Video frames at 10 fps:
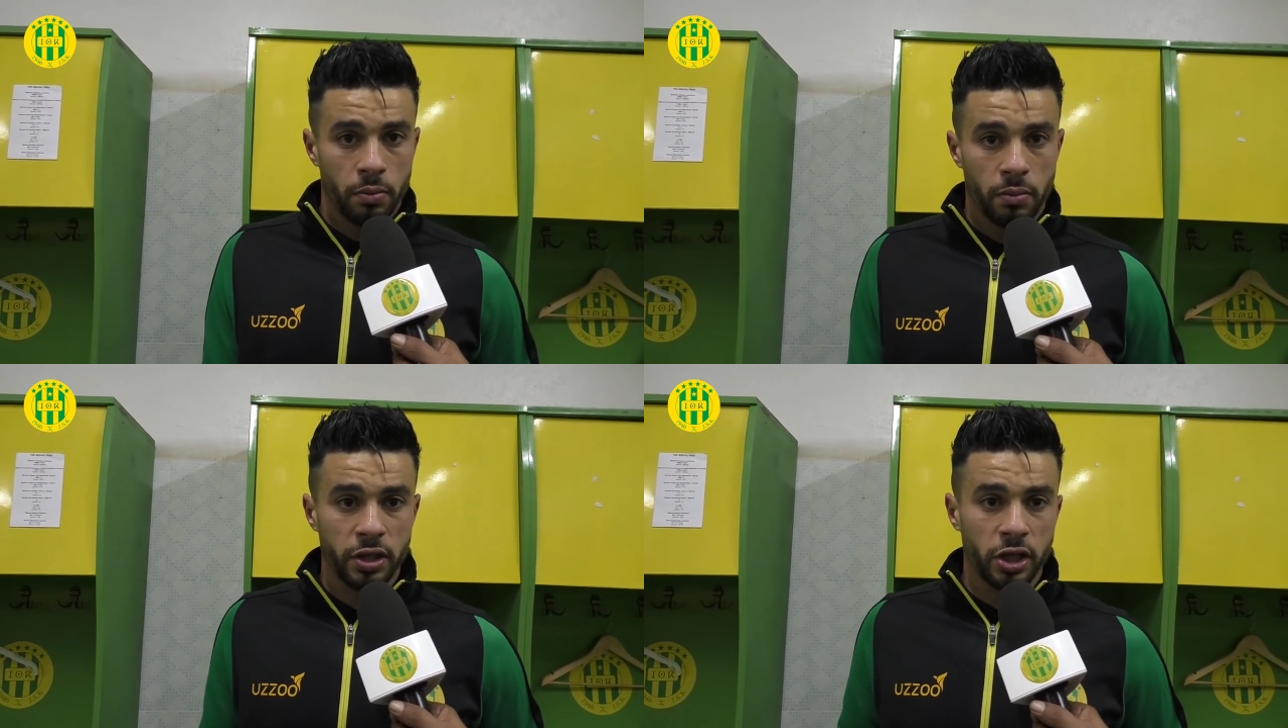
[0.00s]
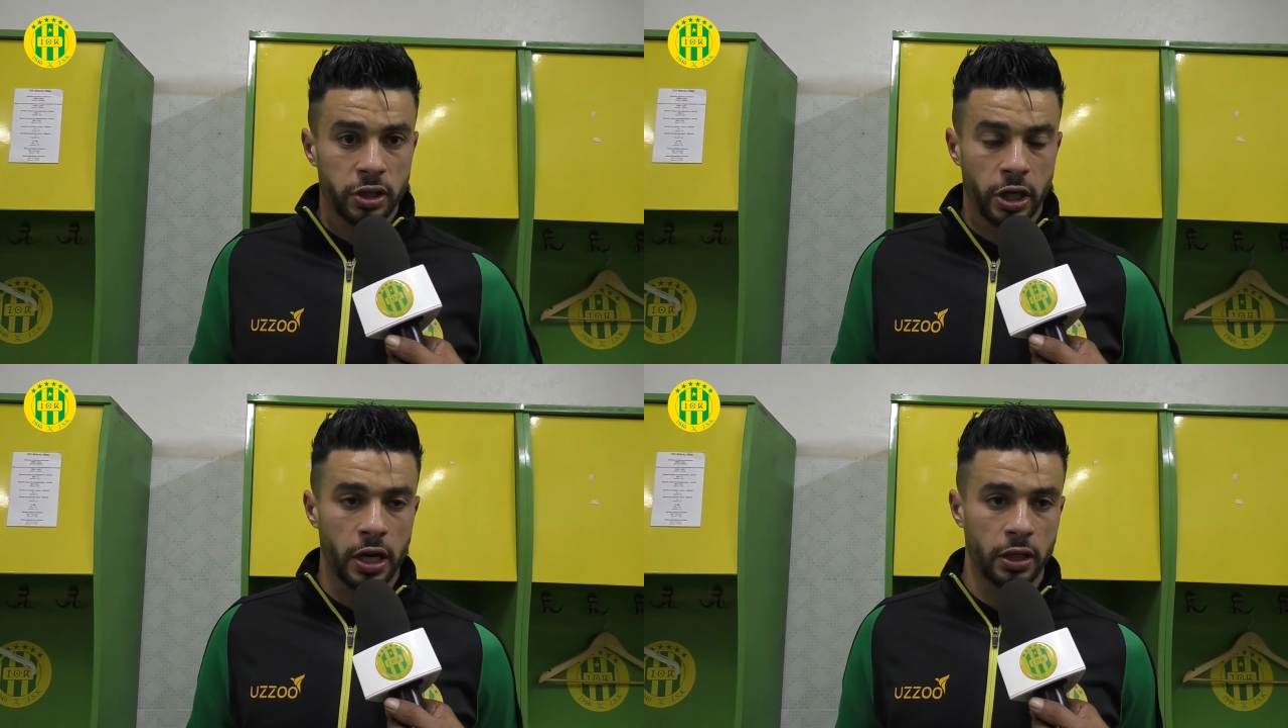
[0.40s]
ما
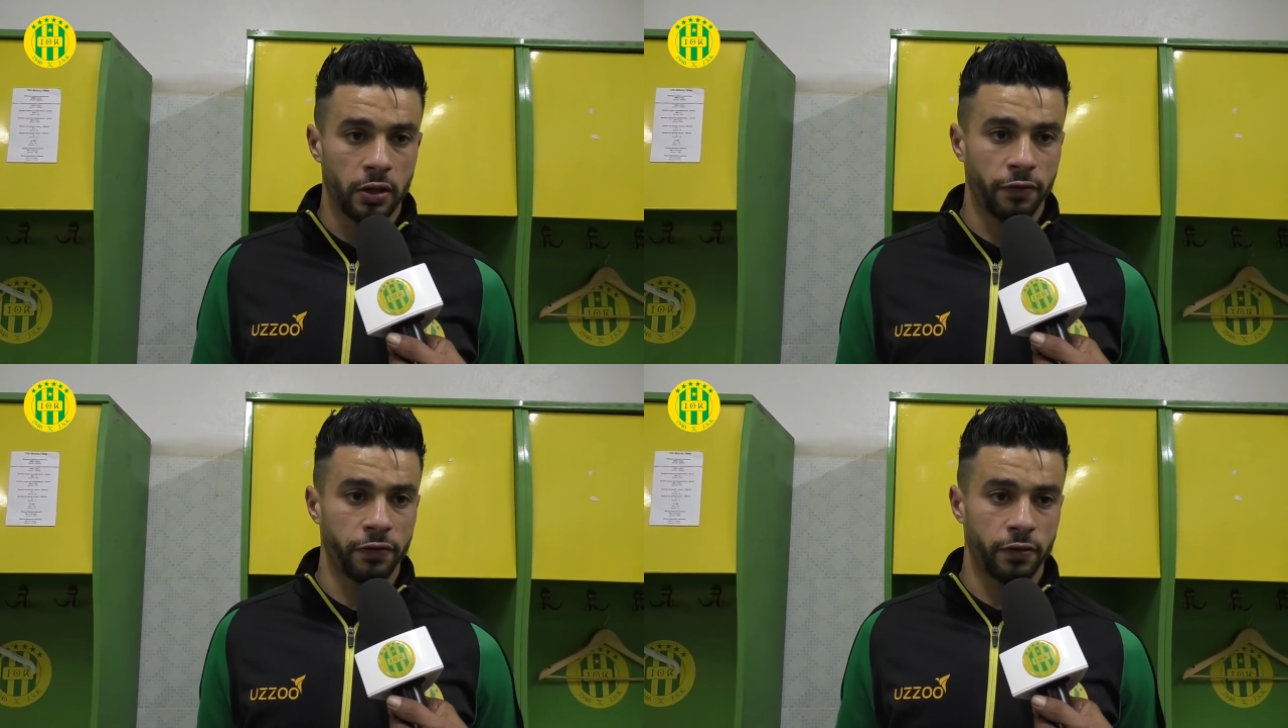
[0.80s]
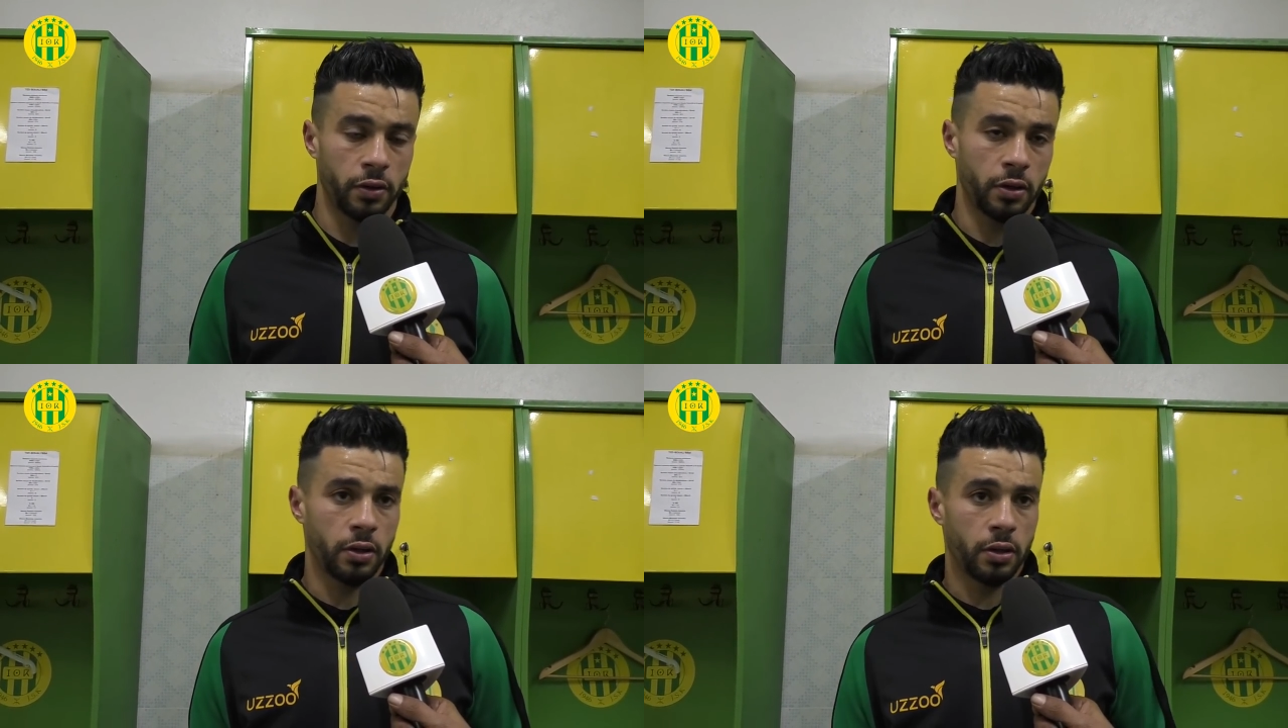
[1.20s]
جاش الهدف
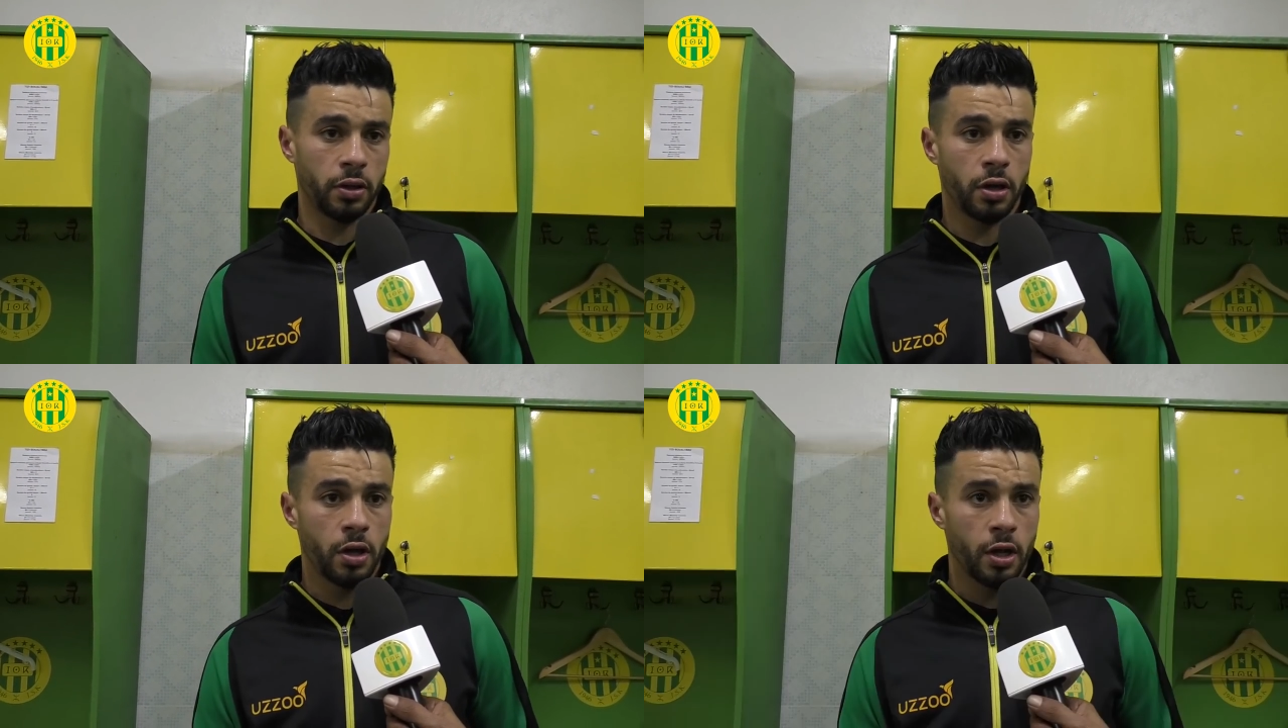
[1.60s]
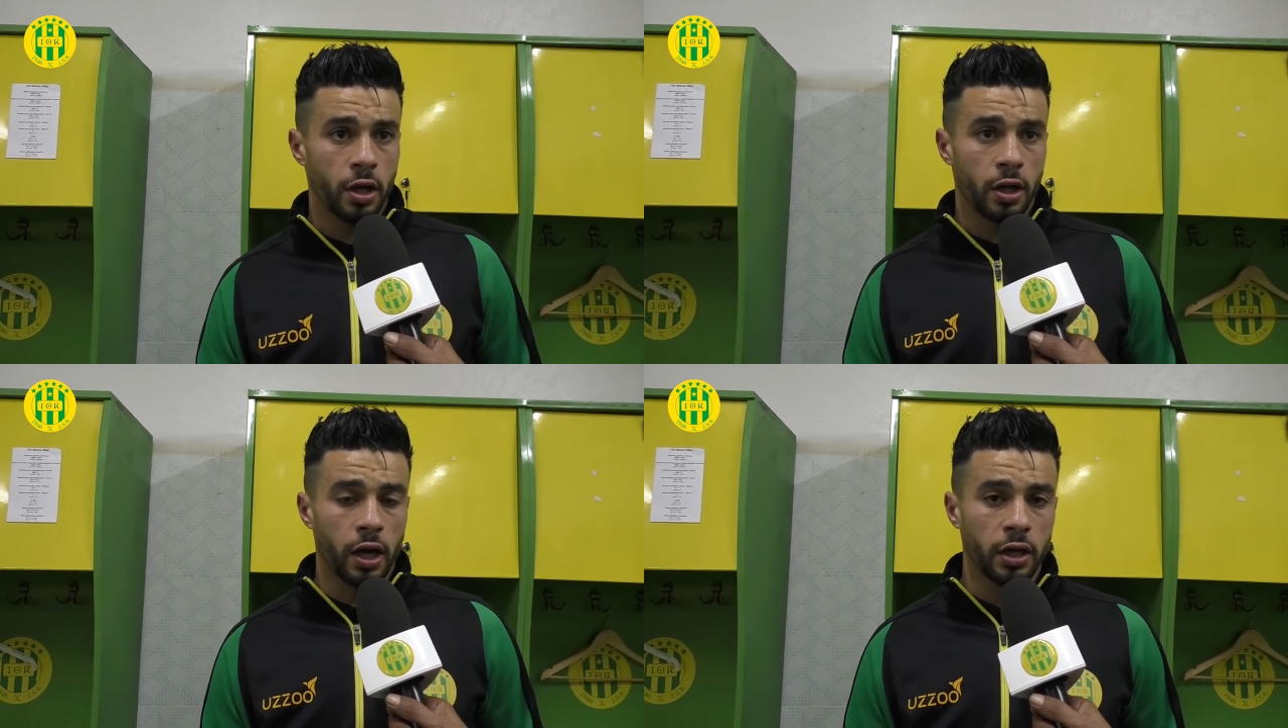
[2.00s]
آه،
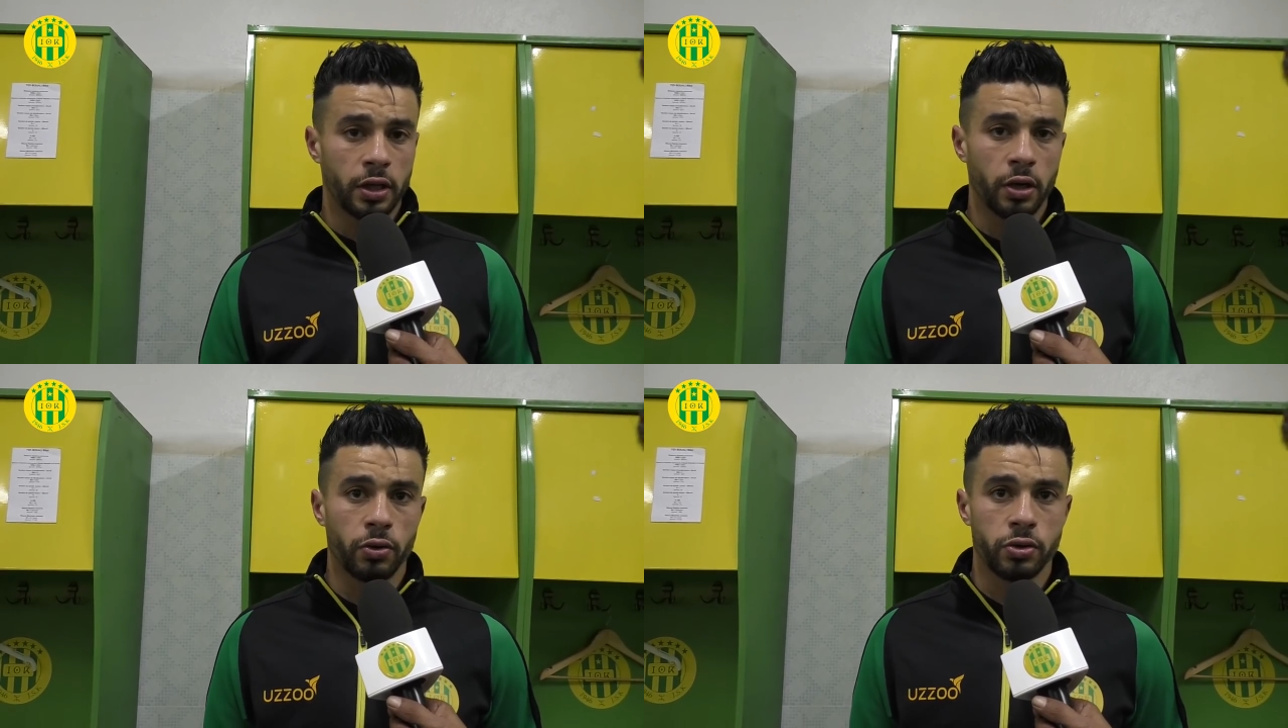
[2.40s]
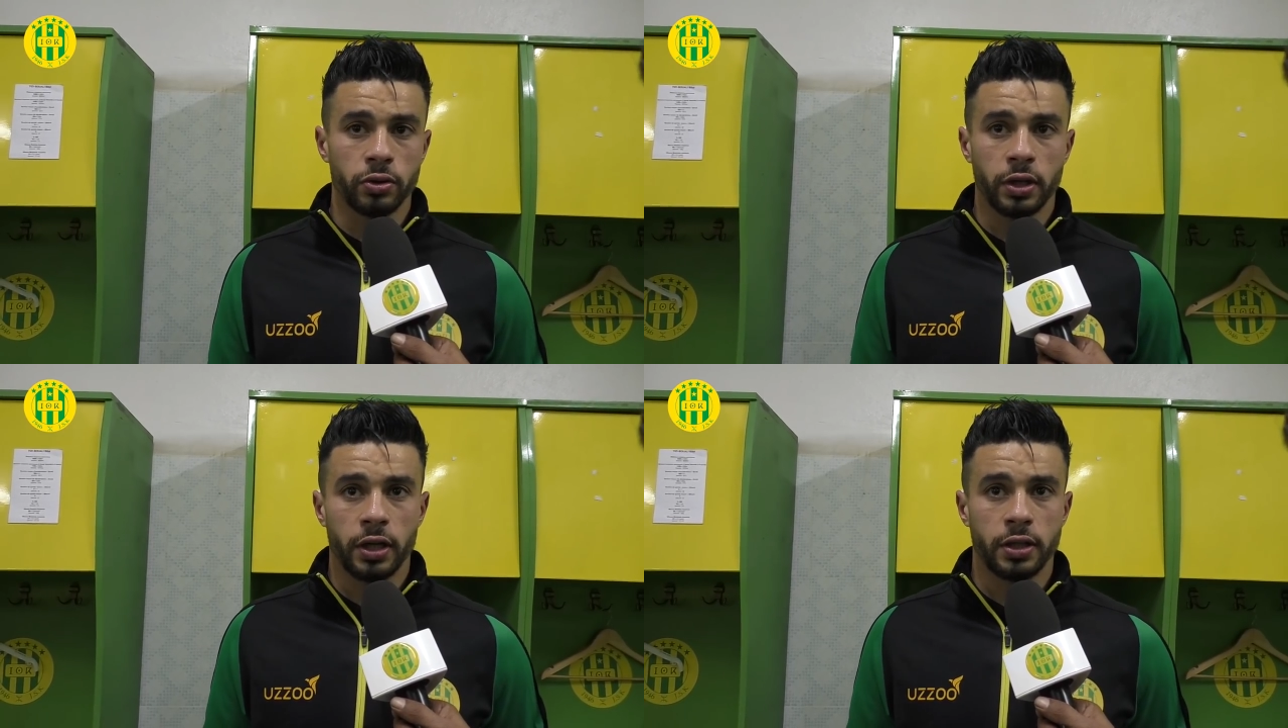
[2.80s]
قعدنا
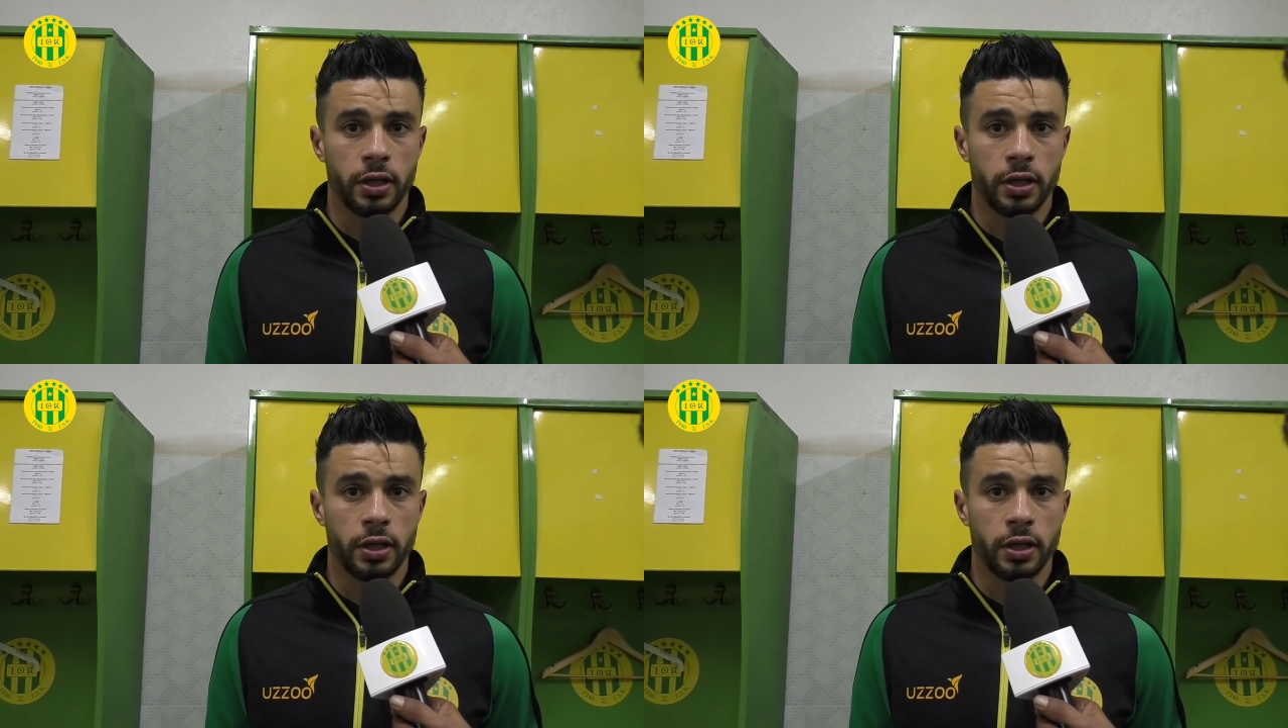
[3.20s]
كونسونطري حتى